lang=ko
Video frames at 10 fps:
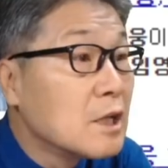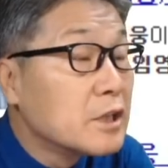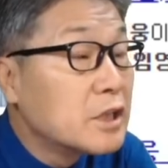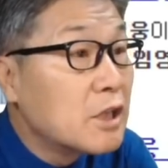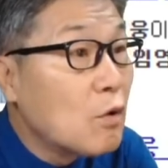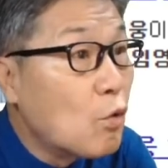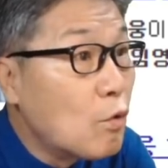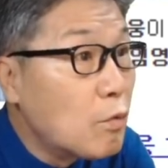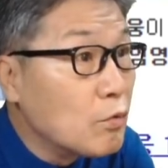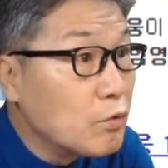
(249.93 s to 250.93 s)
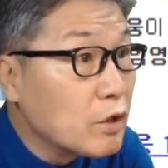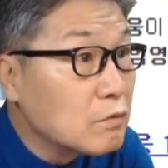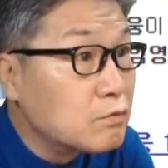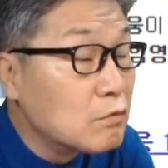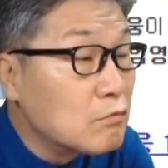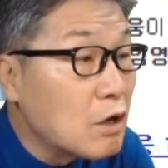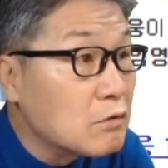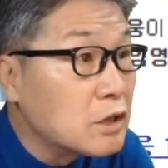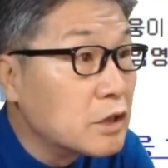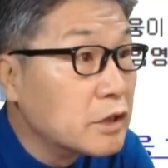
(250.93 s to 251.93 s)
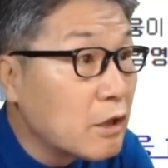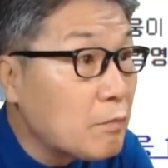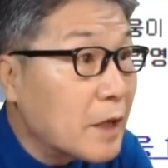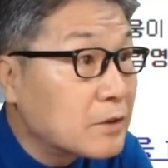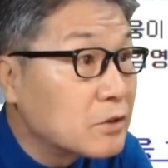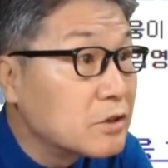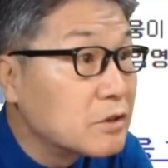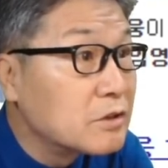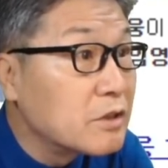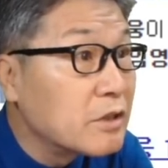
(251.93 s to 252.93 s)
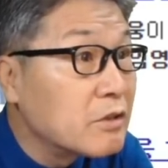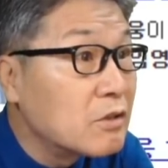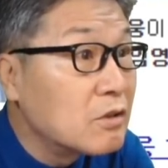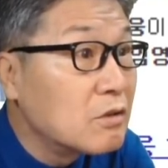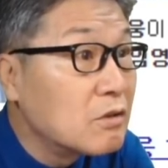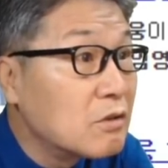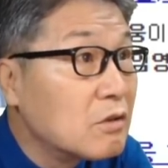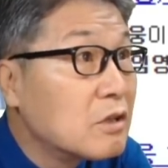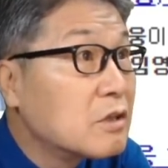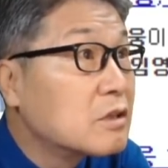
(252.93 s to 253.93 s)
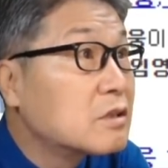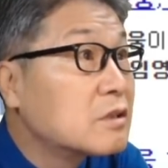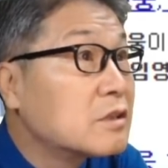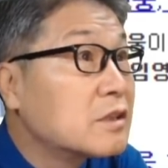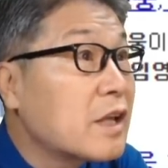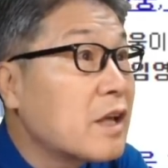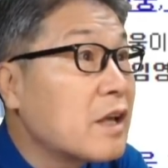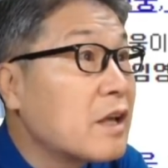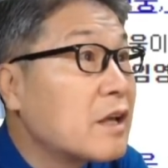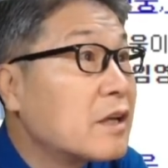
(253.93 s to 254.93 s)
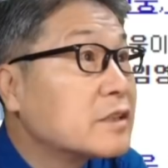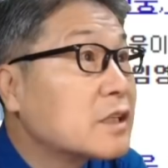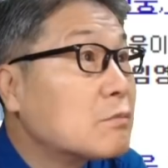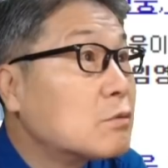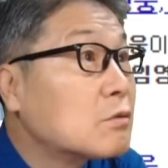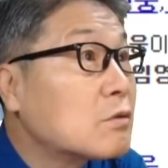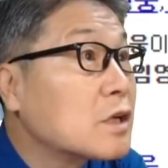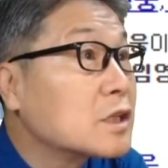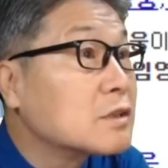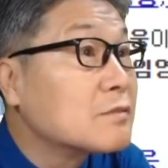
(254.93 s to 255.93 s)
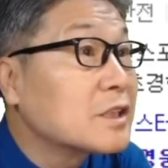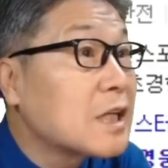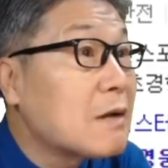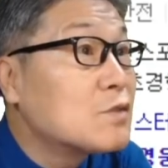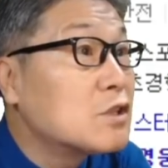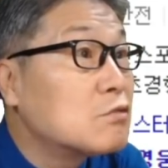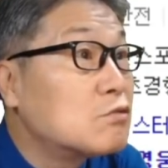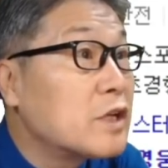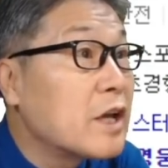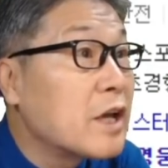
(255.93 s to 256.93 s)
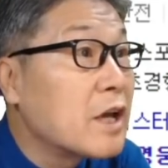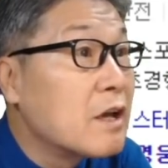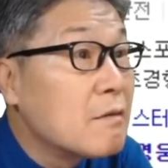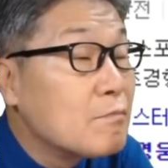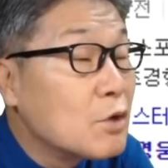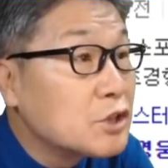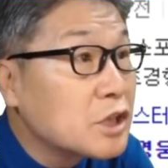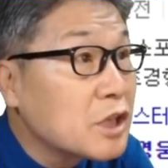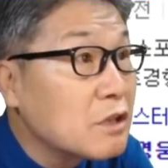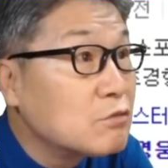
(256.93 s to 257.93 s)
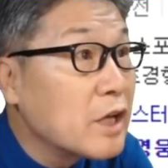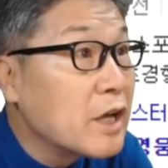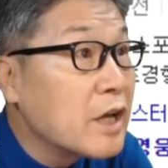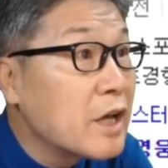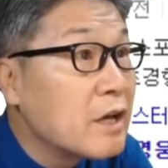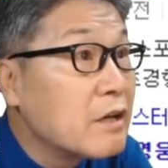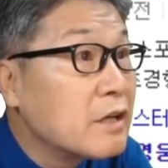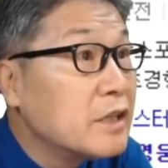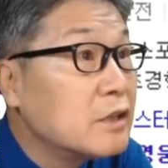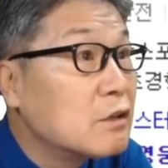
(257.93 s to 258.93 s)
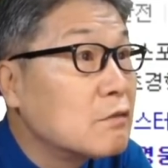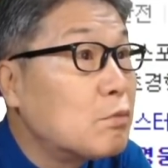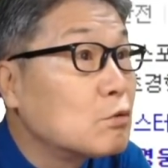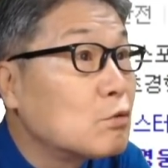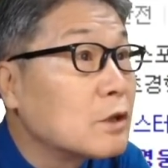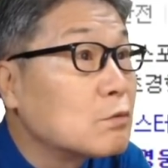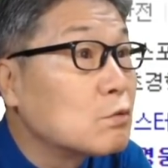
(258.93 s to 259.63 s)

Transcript: 이게 5번대도 불구하고 그대로 받아 쓰는 거예요. 그런데 자, 보도록 하겠습니다. 잠시 후에 몇 시간 후에 이런 보도가 또